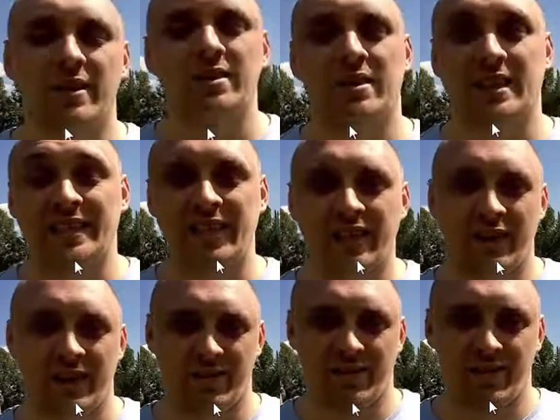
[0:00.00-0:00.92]
хоть самого
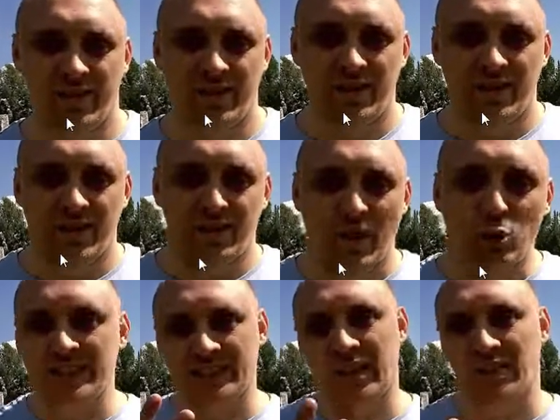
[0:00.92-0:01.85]
маленького.
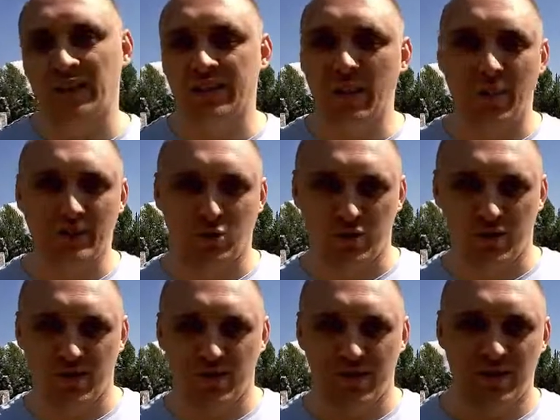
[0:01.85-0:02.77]
Отключать
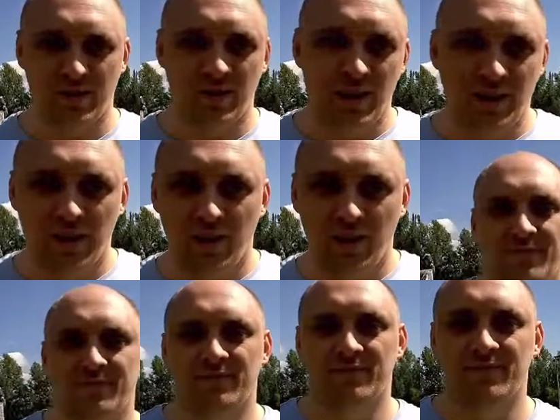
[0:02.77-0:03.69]
controls можно,
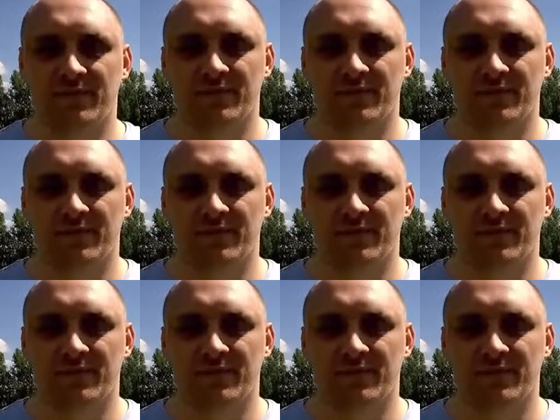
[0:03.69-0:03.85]
делать вот